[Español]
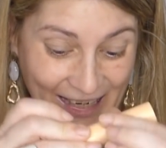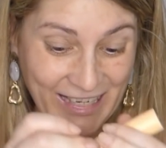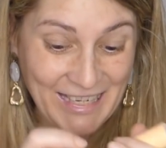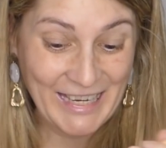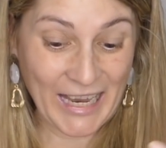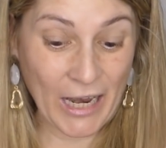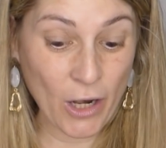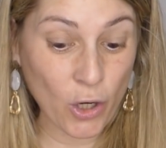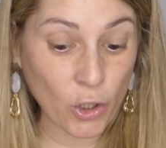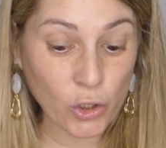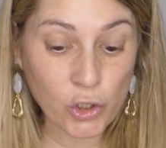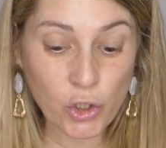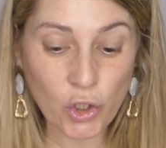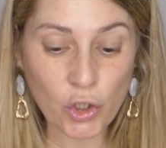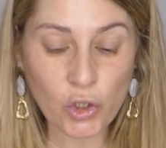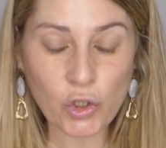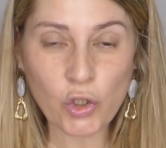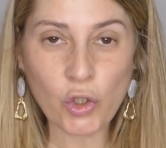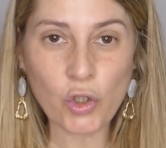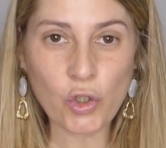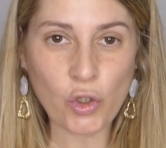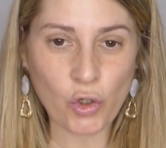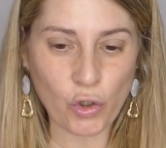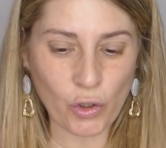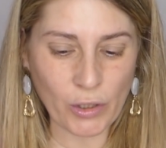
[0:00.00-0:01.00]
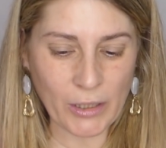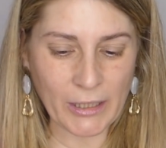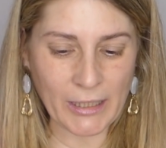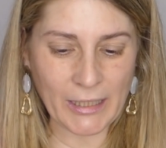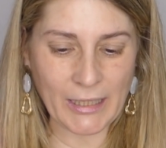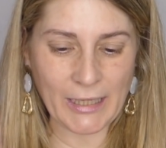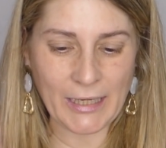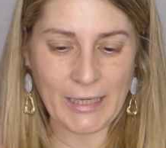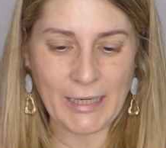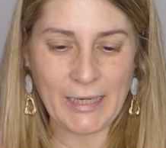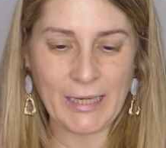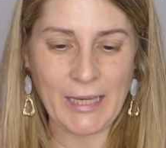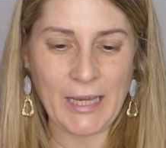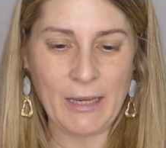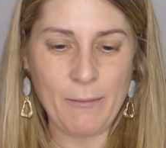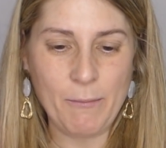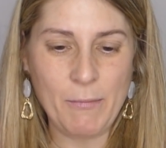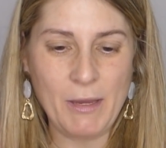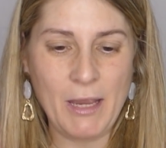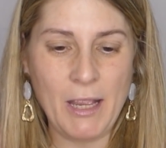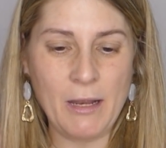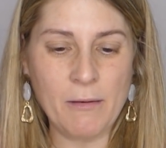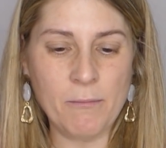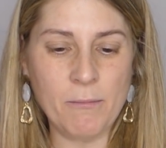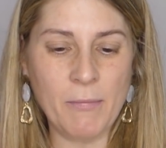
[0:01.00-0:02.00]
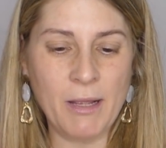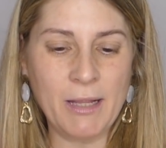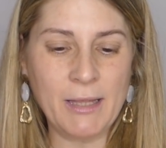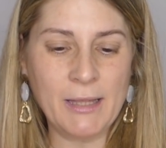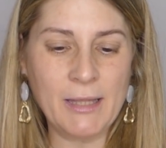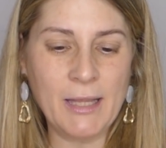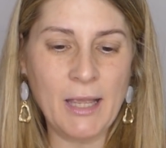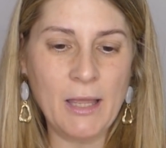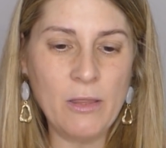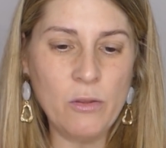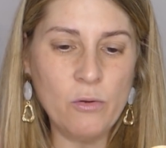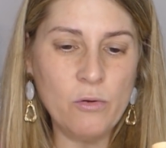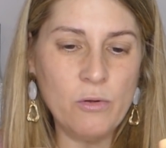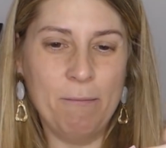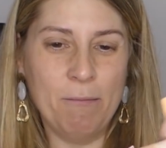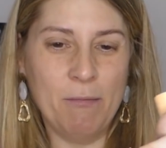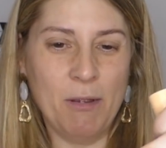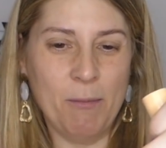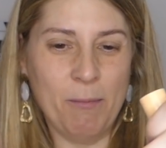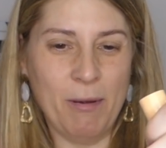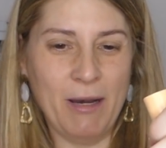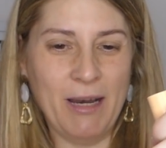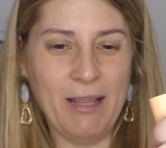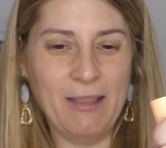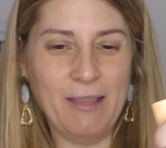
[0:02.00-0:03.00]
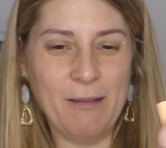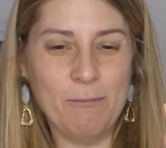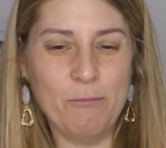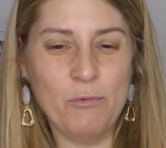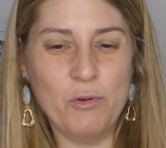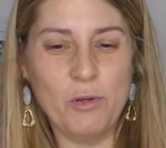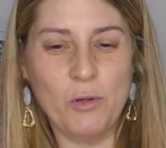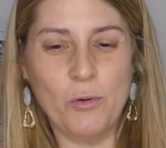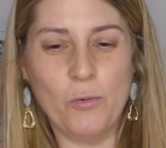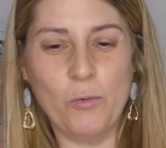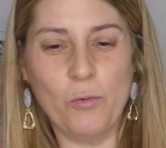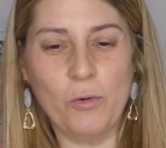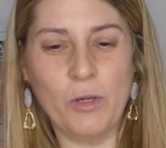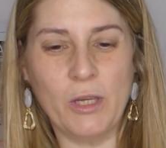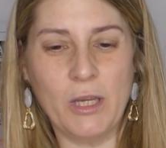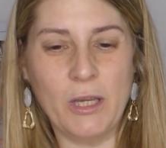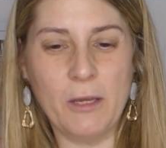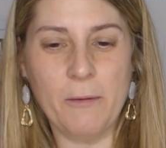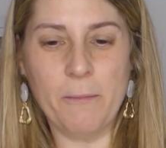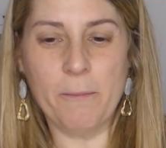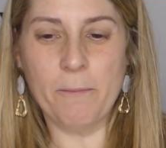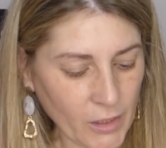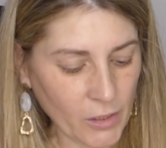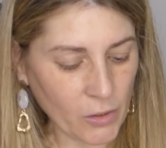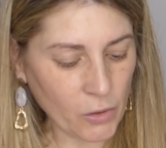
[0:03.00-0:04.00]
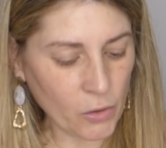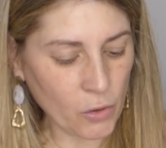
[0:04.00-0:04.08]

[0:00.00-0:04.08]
Y el otro tono que me han mandado me parece muy cookie.